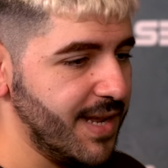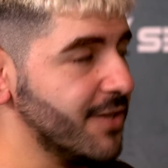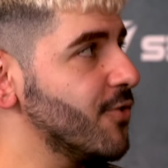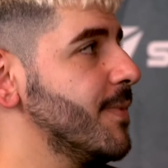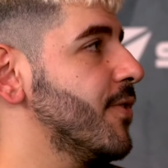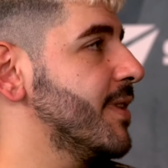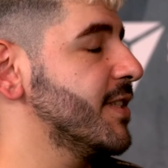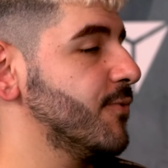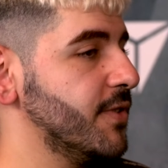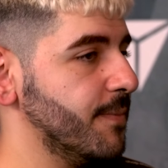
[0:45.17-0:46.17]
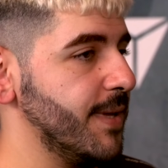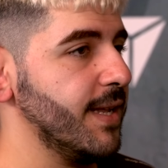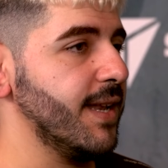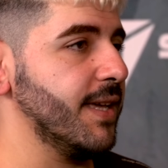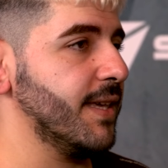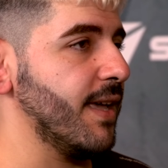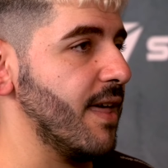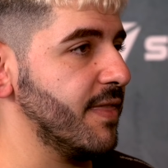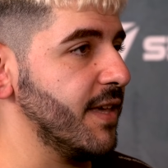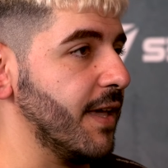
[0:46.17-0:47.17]
Like to be honest with you, Pala, like
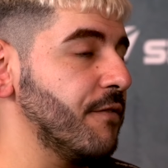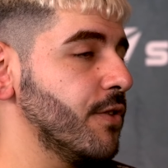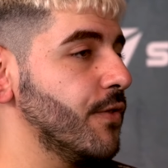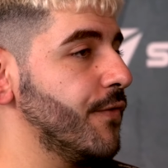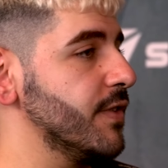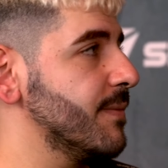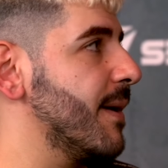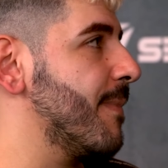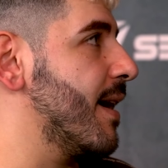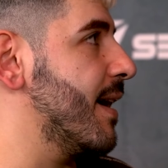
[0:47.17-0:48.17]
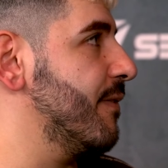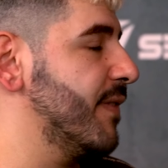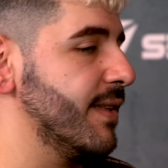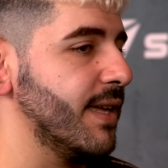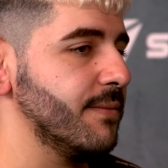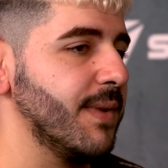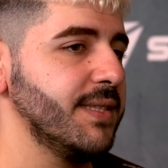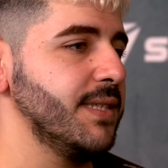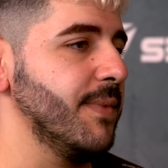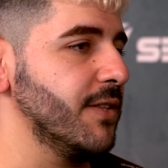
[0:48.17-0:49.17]
I think after the first map, I feel that my
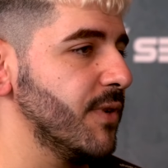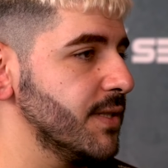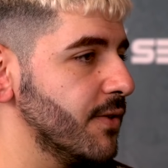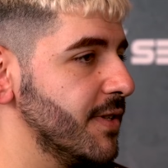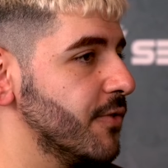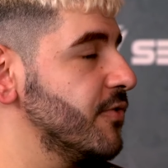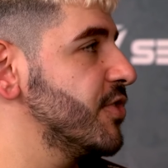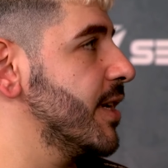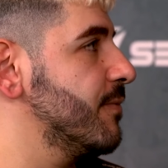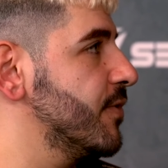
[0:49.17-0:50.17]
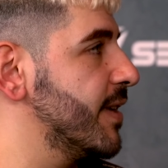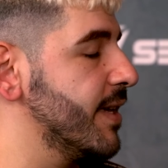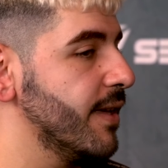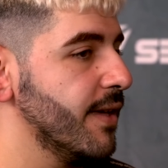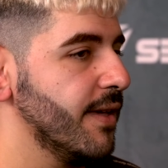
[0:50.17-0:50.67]
teammate was not in good shape today.